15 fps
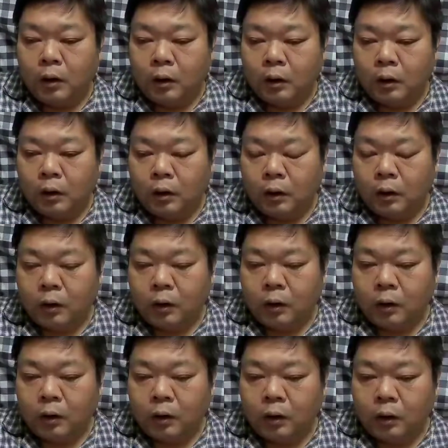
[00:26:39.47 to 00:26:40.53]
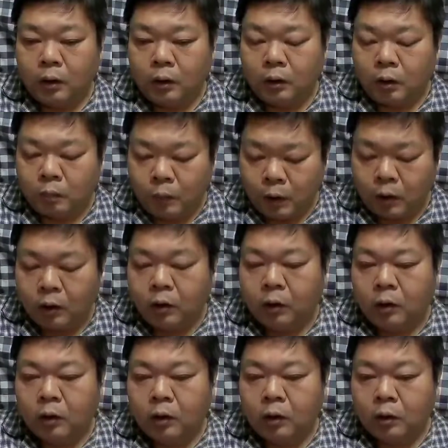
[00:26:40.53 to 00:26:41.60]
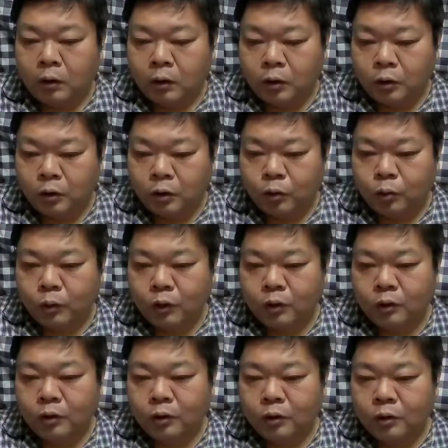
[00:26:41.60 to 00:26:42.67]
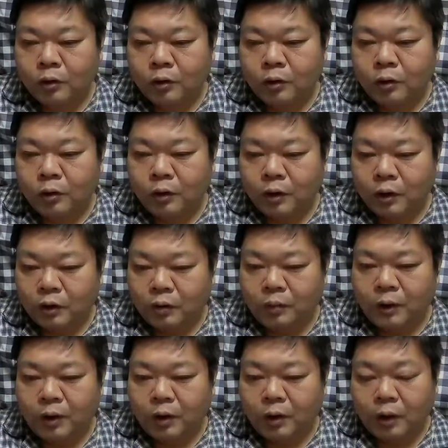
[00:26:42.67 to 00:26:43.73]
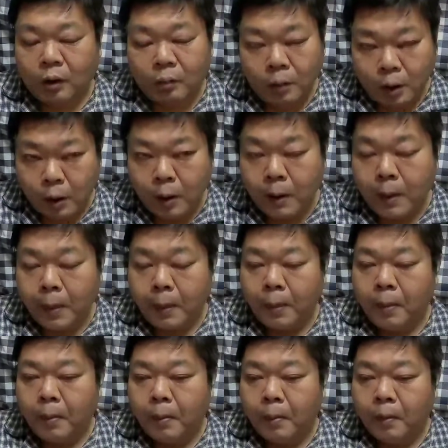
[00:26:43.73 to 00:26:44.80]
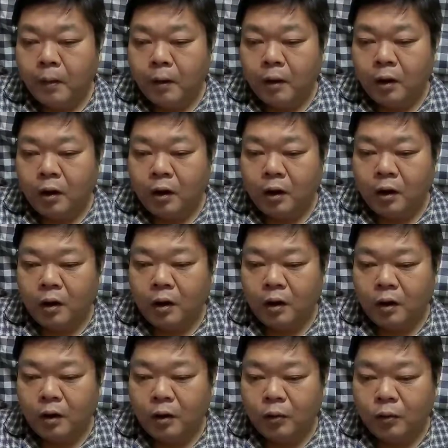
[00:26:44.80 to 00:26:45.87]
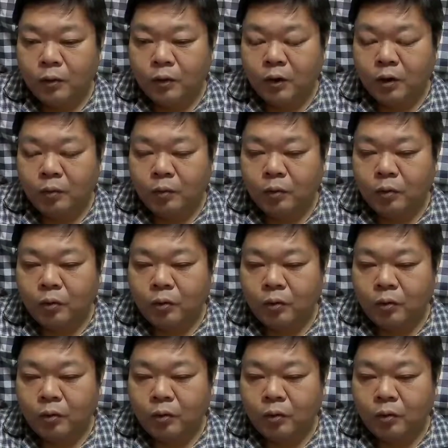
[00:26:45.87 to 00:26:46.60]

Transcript: えー、あとはまあ正月休みが明ければ、えー、日本政府